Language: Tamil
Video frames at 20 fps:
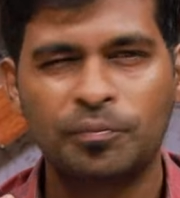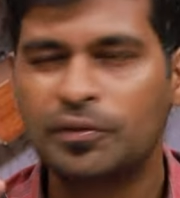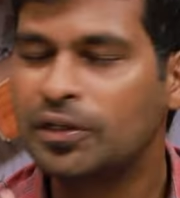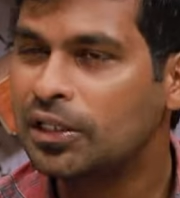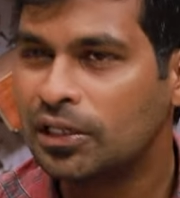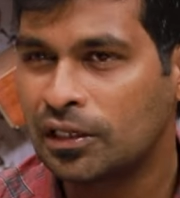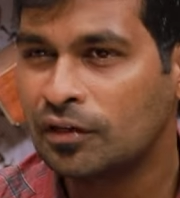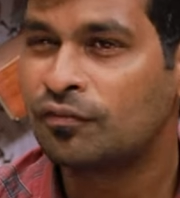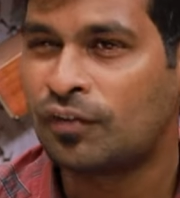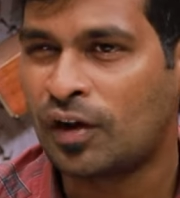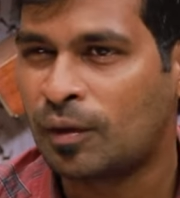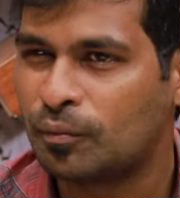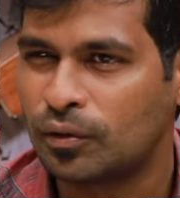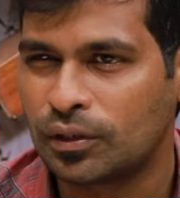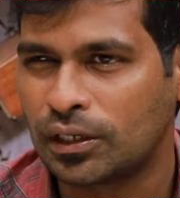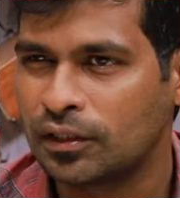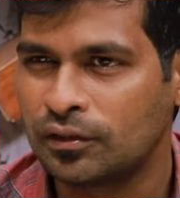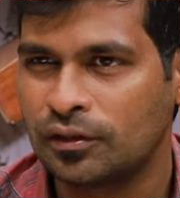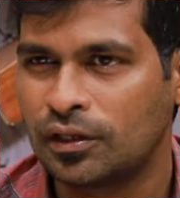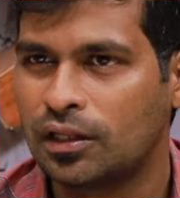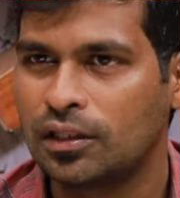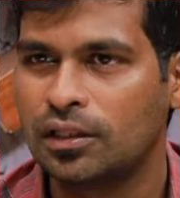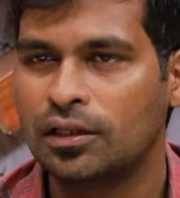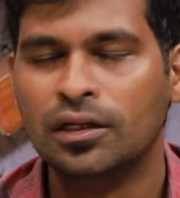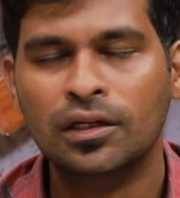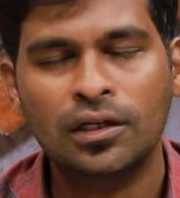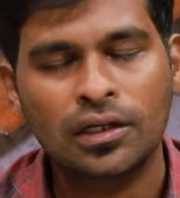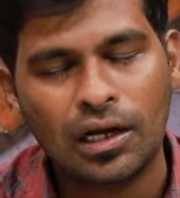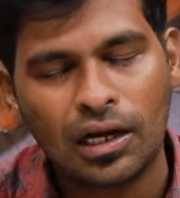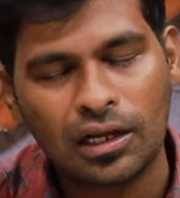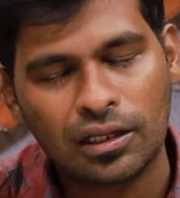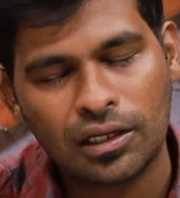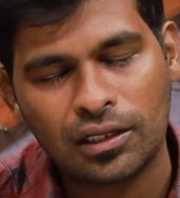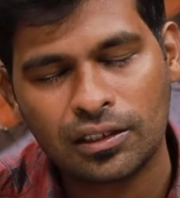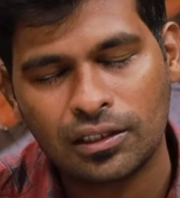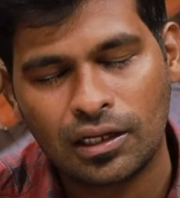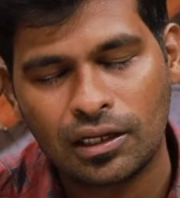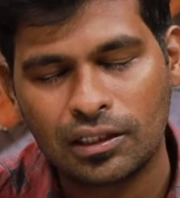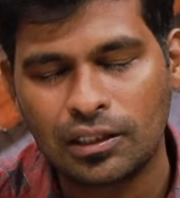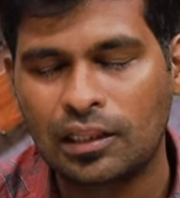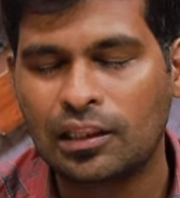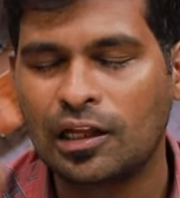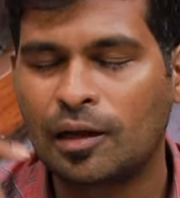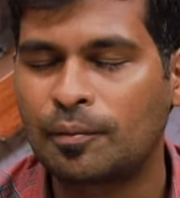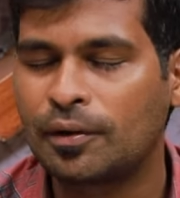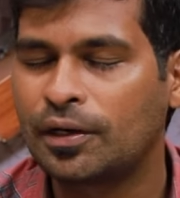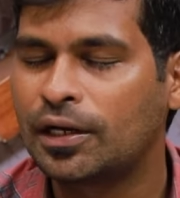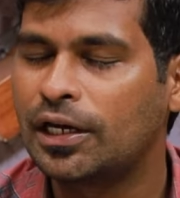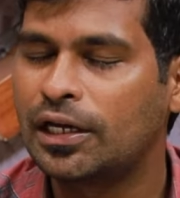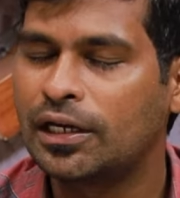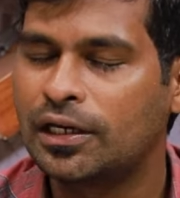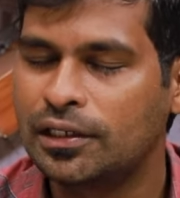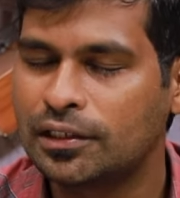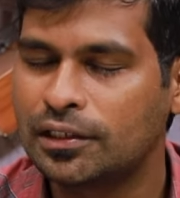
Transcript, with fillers: திடீர்னு ஃபார்ம் அவுட் அது அது அதுக்கப்புறம் கீழே